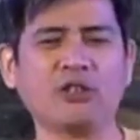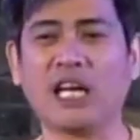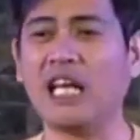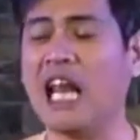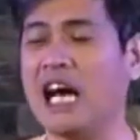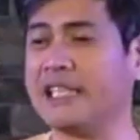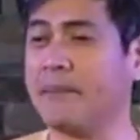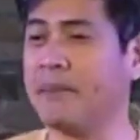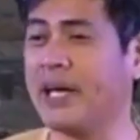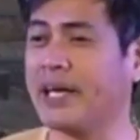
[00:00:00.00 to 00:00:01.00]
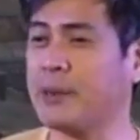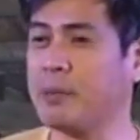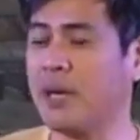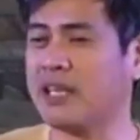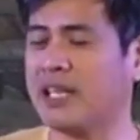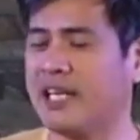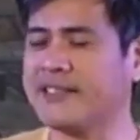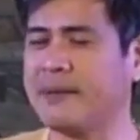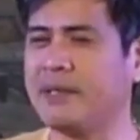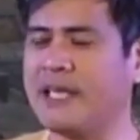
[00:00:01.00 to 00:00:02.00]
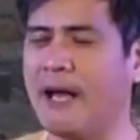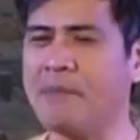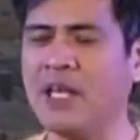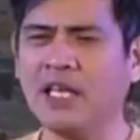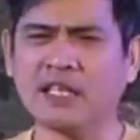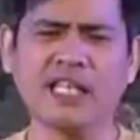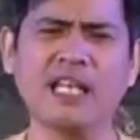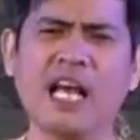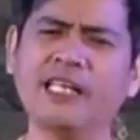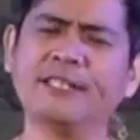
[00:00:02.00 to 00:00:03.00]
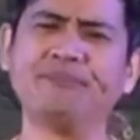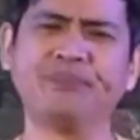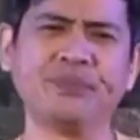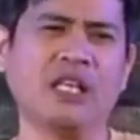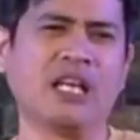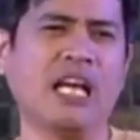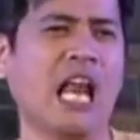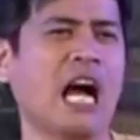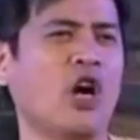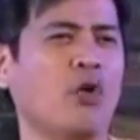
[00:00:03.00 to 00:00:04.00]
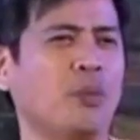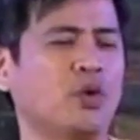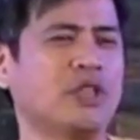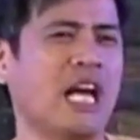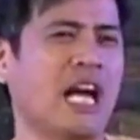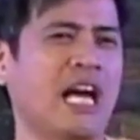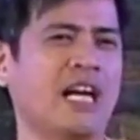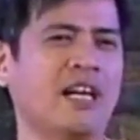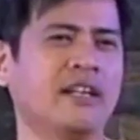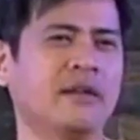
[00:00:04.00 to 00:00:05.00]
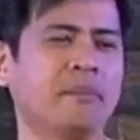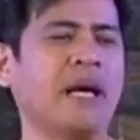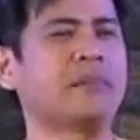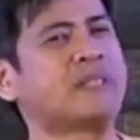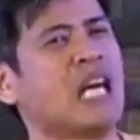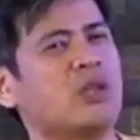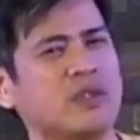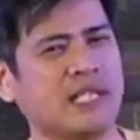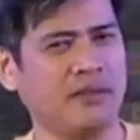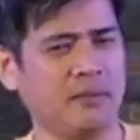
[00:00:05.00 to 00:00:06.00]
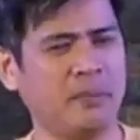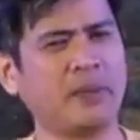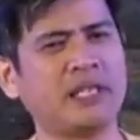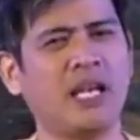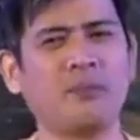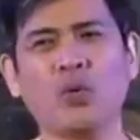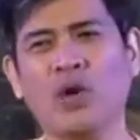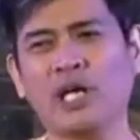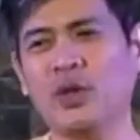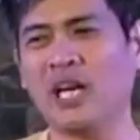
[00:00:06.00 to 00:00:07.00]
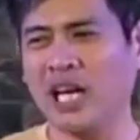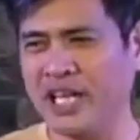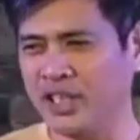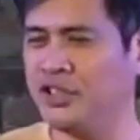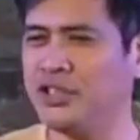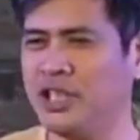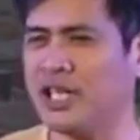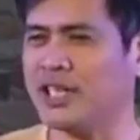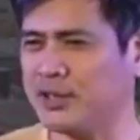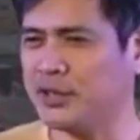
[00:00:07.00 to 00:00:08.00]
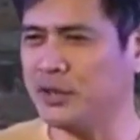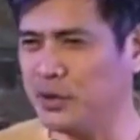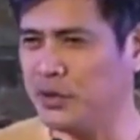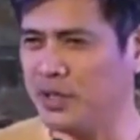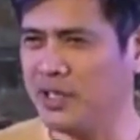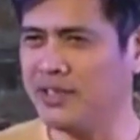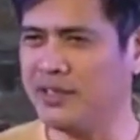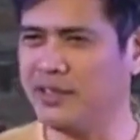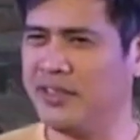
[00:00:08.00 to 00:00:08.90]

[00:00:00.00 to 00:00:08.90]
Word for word: kailangan ng pera yung bata. Sabi niya, Nanay, kailangan ko po ng 5,000. Magpadala po kayo agad. I-Gcash nyo. Ano?